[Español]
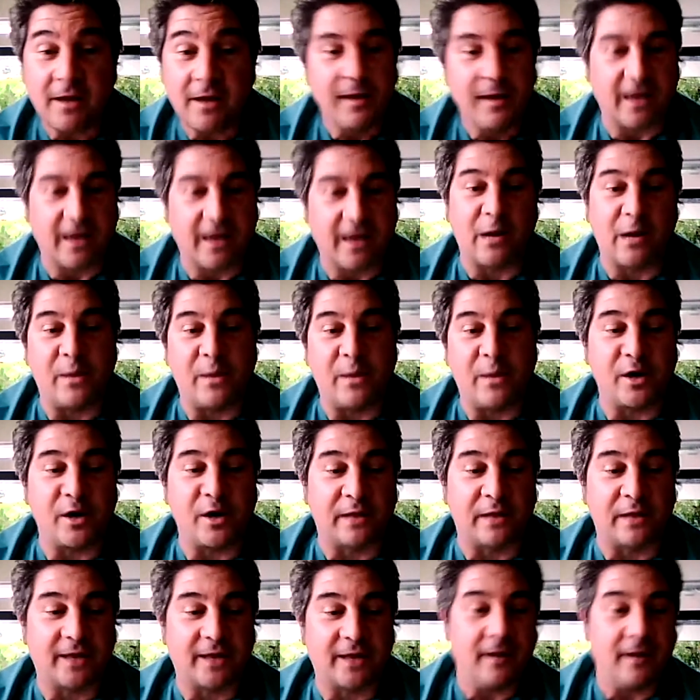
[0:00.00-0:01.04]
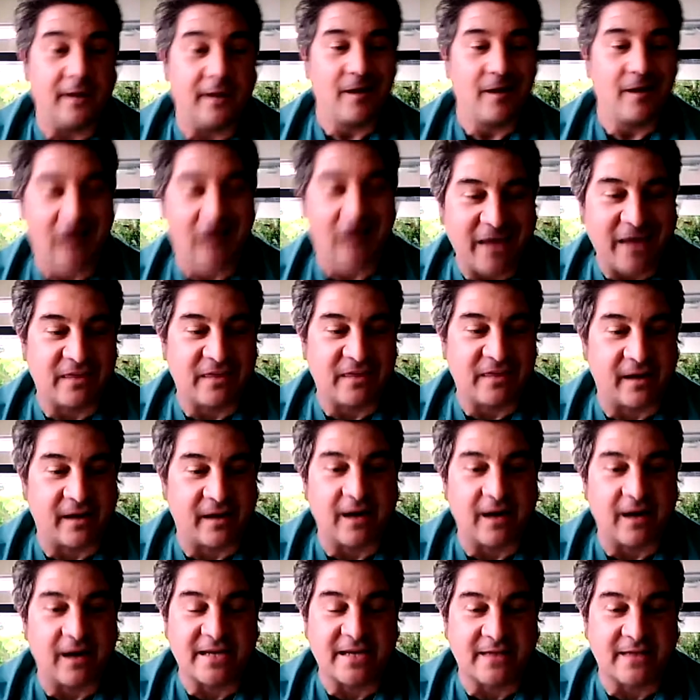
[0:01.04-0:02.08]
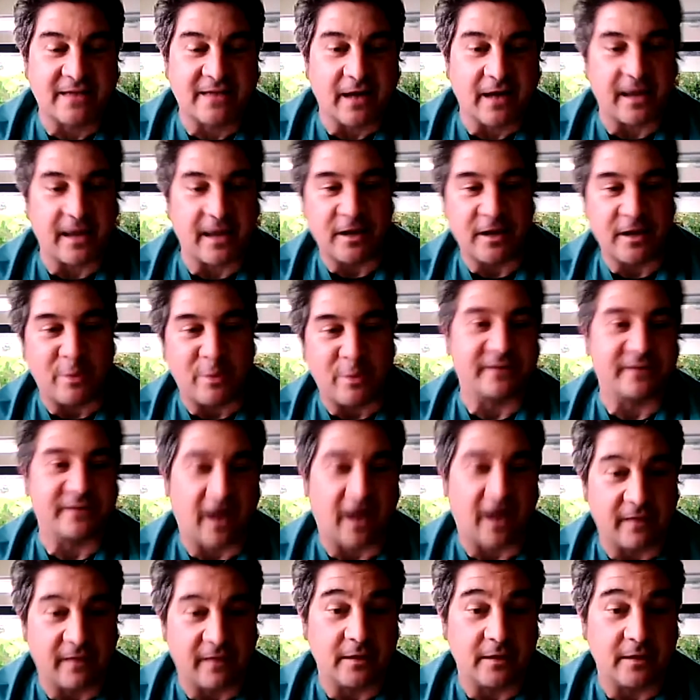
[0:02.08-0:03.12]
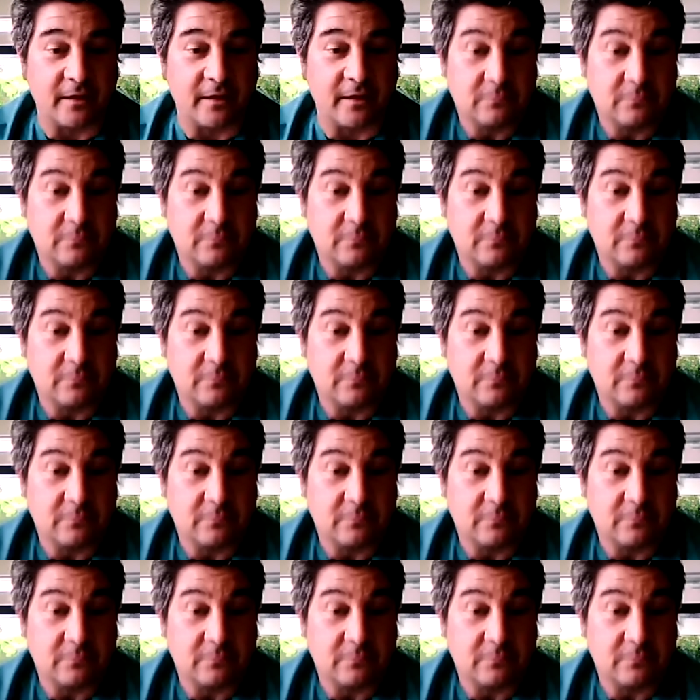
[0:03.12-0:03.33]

que en la unidad neonatal hay que cerrar la estanca y ahí no entra nadie.